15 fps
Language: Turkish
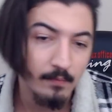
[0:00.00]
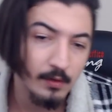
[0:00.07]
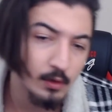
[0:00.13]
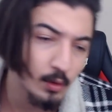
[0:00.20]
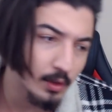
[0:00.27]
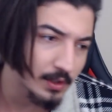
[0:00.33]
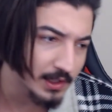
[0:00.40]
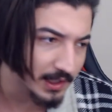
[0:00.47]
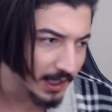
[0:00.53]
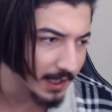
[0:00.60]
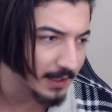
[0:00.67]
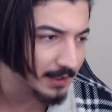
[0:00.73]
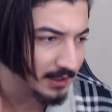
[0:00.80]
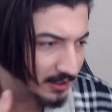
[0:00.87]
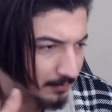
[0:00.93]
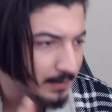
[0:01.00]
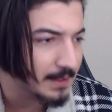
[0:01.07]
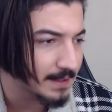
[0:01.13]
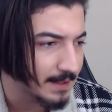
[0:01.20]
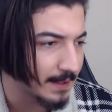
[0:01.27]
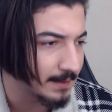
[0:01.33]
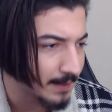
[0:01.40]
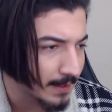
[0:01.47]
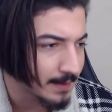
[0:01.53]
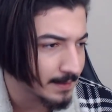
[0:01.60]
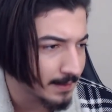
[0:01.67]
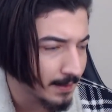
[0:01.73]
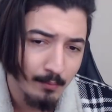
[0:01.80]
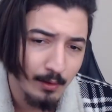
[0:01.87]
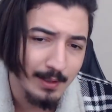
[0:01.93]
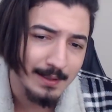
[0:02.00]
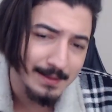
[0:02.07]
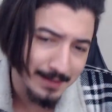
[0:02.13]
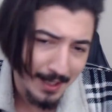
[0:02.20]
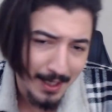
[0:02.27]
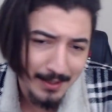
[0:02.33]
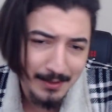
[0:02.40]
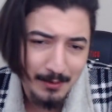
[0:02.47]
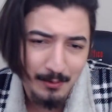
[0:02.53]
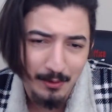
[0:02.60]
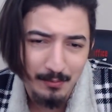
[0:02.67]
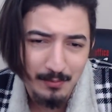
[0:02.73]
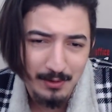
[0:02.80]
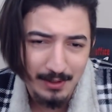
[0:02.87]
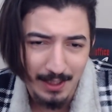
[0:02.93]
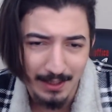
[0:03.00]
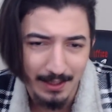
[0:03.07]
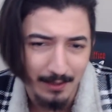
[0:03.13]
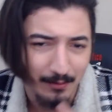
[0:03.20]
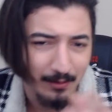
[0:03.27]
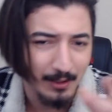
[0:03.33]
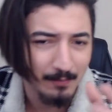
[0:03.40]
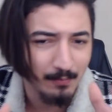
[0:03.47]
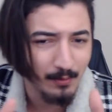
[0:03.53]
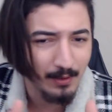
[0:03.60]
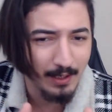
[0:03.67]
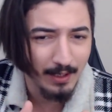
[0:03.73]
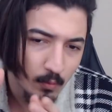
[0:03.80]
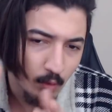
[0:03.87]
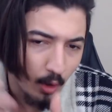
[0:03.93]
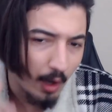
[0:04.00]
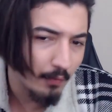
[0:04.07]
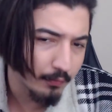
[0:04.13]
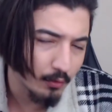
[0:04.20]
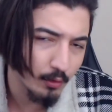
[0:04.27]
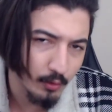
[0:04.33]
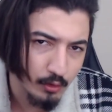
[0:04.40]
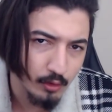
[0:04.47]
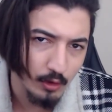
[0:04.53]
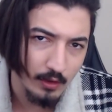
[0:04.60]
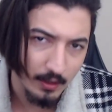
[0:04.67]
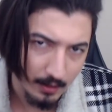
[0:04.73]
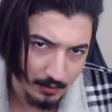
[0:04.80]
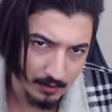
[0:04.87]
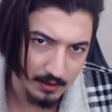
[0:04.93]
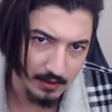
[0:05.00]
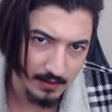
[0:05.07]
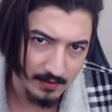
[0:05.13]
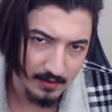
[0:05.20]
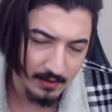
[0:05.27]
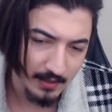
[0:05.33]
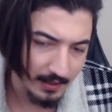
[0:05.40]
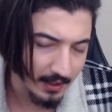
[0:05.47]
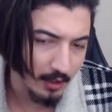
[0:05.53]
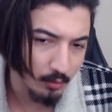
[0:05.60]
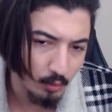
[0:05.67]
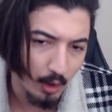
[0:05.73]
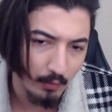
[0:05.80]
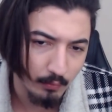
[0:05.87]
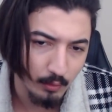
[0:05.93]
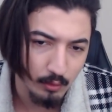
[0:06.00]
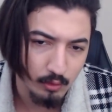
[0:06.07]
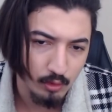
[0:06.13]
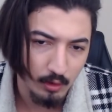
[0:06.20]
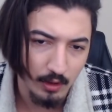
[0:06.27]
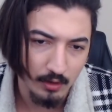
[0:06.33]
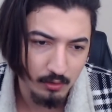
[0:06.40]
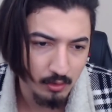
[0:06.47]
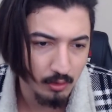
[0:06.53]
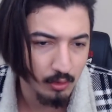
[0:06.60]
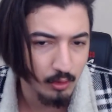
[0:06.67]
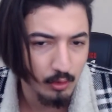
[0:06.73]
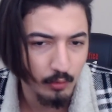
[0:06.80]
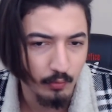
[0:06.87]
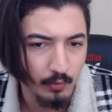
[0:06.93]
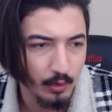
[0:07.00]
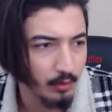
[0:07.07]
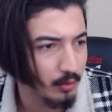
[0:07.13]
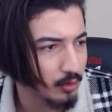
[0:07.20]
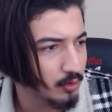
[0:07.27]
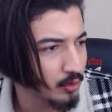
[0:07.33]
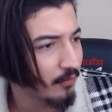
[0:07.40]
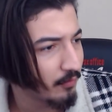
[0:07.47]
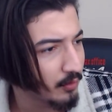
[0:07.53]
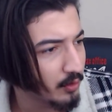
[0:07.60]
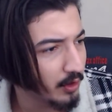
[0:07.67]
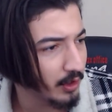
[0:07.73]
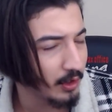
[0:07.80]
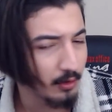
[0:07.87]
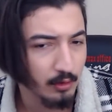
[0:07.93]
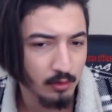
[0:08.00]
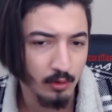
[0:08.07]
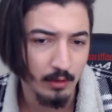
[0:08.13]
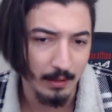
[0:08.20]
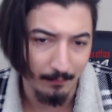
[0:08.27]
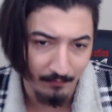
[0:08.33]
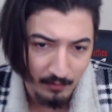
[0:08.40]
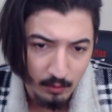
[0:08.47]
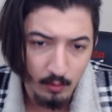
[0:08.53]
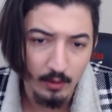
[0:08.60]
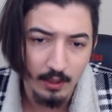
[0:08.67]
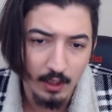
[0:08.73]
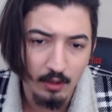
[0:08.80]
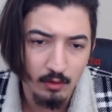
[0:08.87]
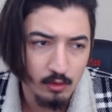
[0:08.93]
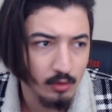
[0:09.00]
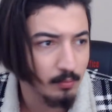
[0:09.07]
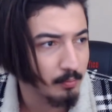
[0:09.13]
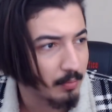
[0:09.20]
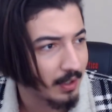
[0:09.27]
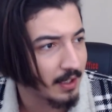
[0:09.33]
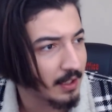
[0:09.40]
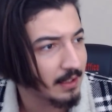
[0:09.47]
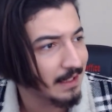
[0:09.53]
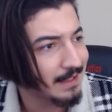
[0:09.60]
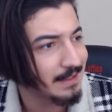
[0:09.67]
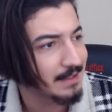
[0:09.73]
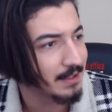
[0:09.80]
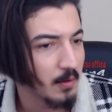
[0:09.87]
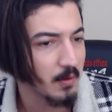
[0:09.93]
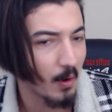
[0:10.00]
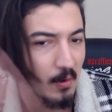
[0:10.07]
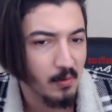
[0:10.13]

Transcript: Videoyu çıkarttığım insanlarsa böyle sakin olmuşlar genel olarak. Böyle tuhaf konuşuyorlar açıkçası. Neden tuhaf konuşuyorlar? Çünkü küfür ediyorsun. Video geliyorsun. E, videoya geliyorsun bana ne diyecek? Ya